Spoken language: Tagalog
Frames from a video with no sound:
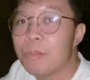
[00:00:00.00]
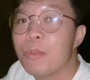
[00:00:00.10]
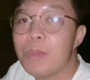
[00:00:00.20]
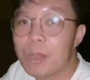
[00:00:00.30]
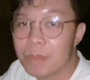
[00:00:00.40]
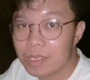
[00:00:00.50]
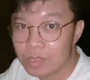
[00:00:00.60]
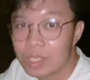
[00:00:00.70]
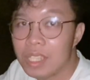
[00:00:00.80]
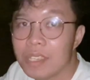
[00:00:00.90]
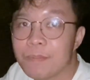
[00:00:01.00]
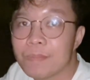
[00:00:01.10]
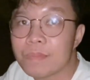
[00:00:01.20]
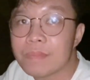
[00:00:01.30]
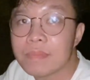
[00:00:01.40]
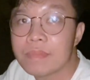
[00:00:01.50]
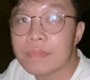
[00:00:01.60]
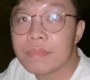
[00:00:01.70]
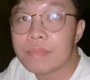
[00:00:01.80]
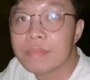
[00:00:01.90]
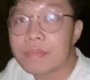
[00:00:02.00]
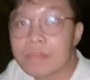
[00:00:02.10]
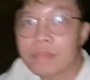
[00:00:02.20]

problema. Sige. Pwede pa